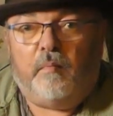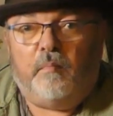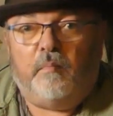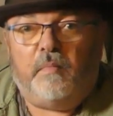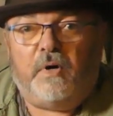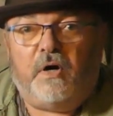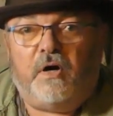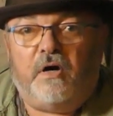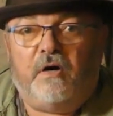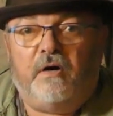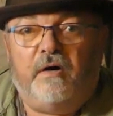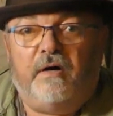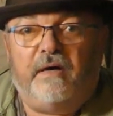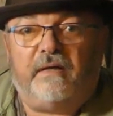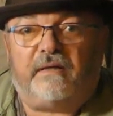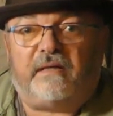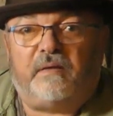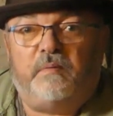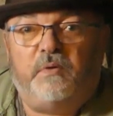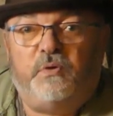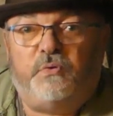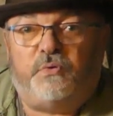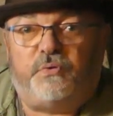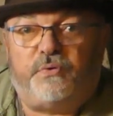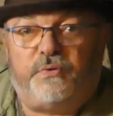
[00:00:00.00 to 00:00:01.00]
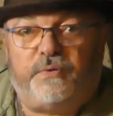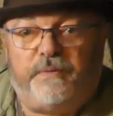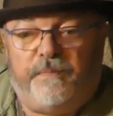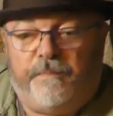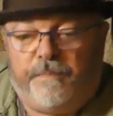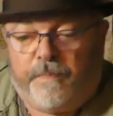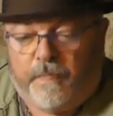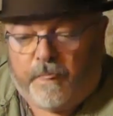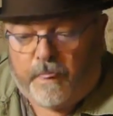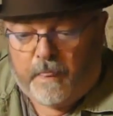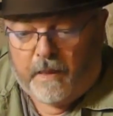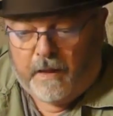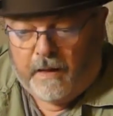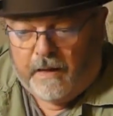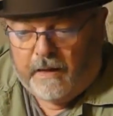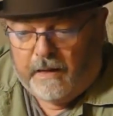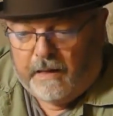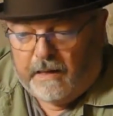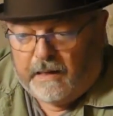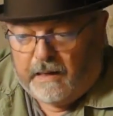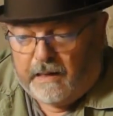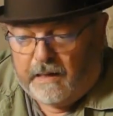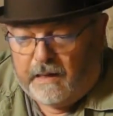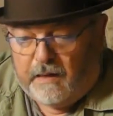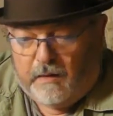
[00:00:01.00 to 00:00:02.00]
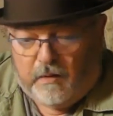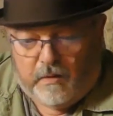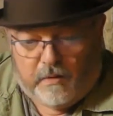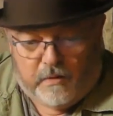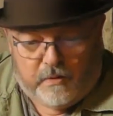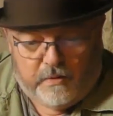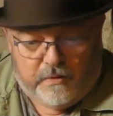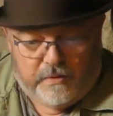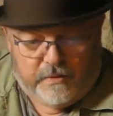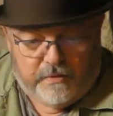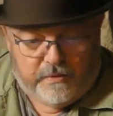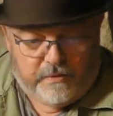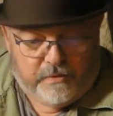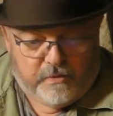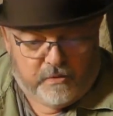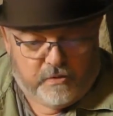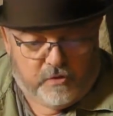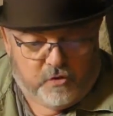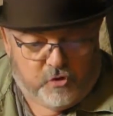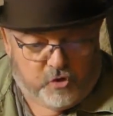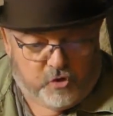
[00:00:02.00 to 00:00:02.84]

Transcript: Bon, la tribu. Alors euh,